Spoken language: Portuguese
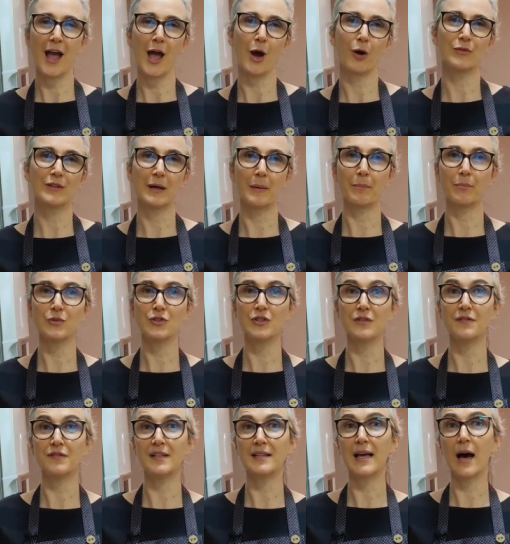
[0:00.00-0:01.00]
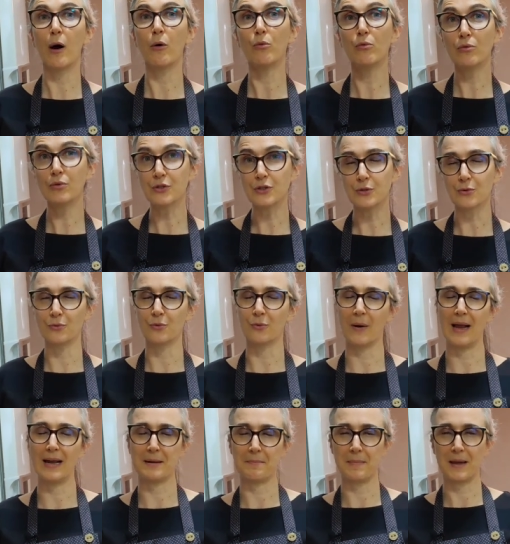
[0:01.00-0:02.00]
é o tempo de vida útil de
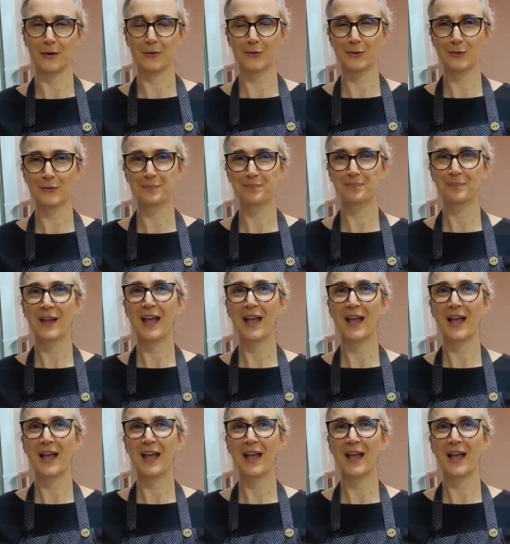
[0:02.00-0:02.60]
um alimento.